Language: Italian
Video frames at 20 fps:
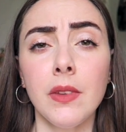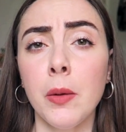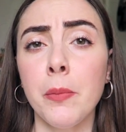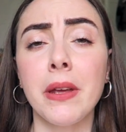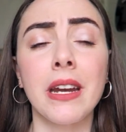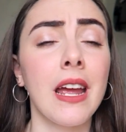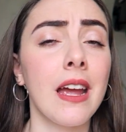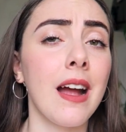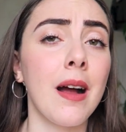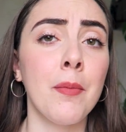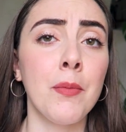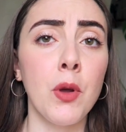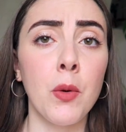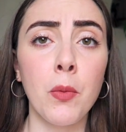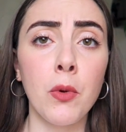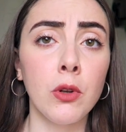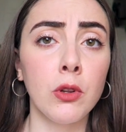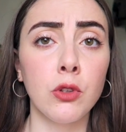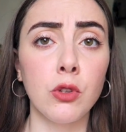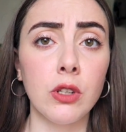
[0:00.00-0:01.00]
perché cambio
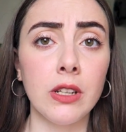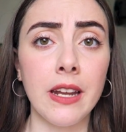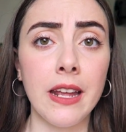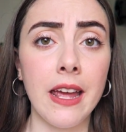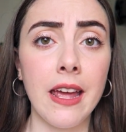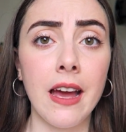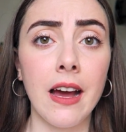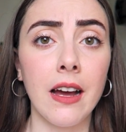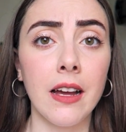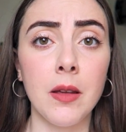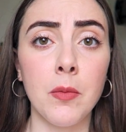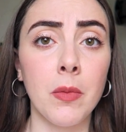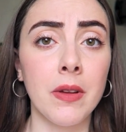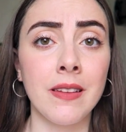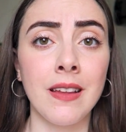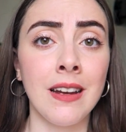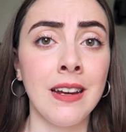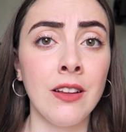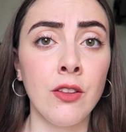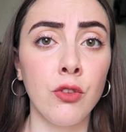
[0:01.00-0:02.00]
molto idea in
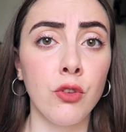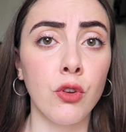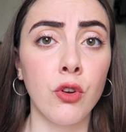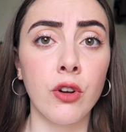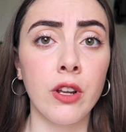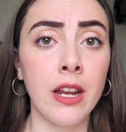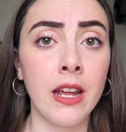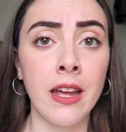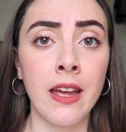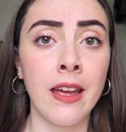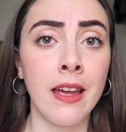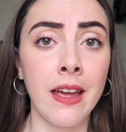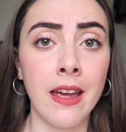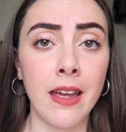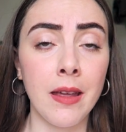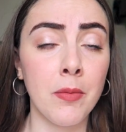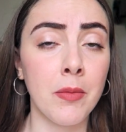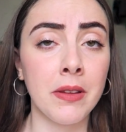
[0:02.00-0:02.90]
base alle zone e